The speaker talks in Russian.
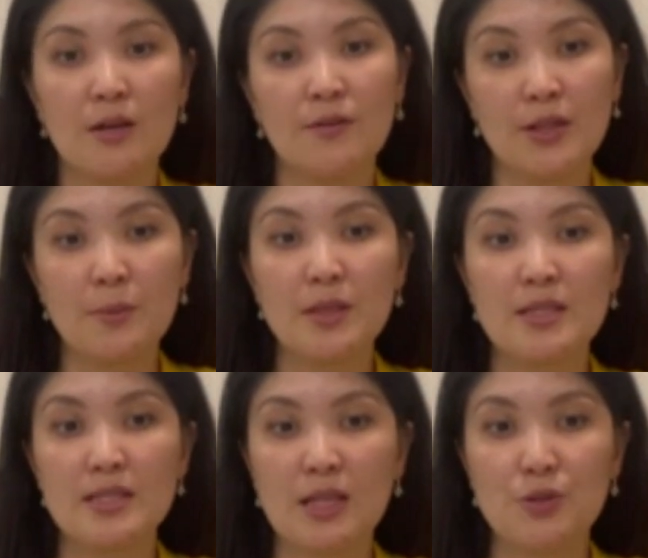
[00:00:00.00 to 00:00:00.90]
Временный
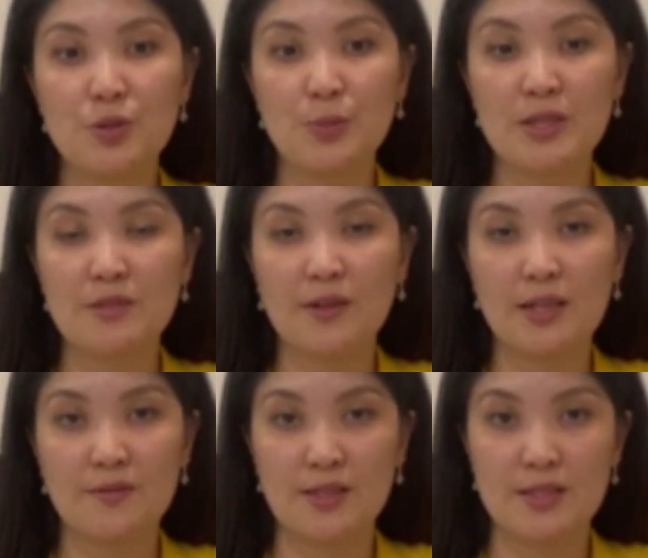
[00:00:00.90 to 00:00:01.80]
статус
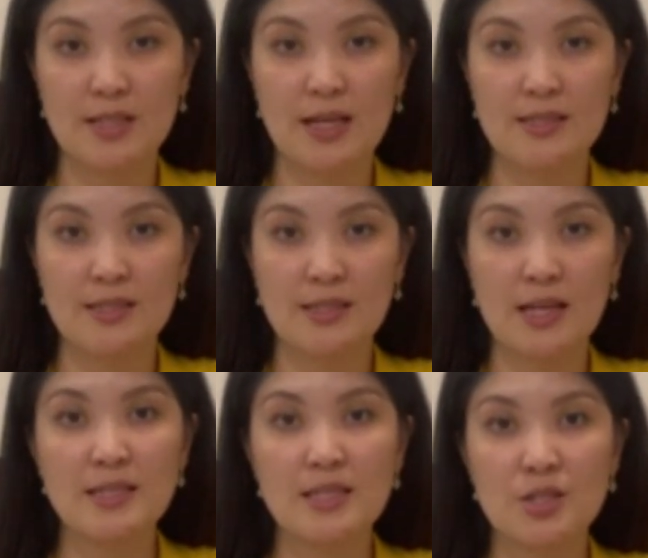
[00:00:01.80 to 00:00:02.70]
присваивается один
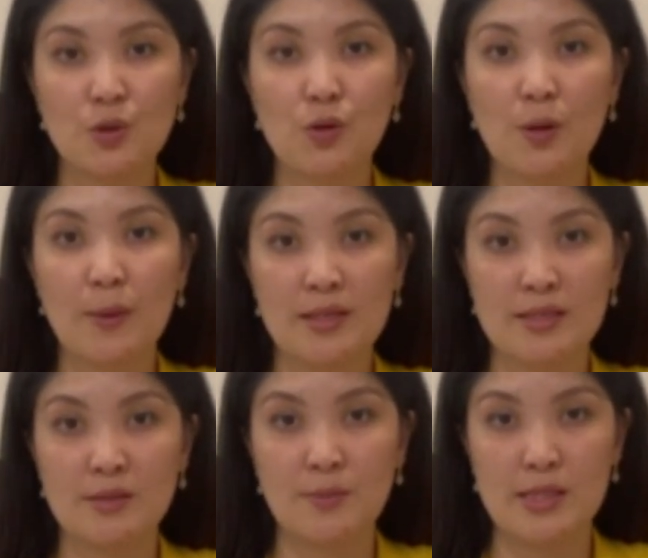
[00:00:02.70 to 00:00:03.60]
раз со сроком
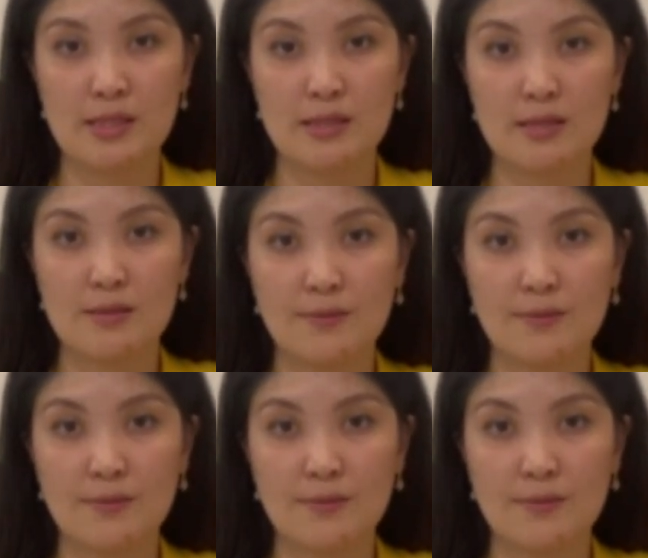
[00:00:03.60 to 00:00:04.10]
один месяц.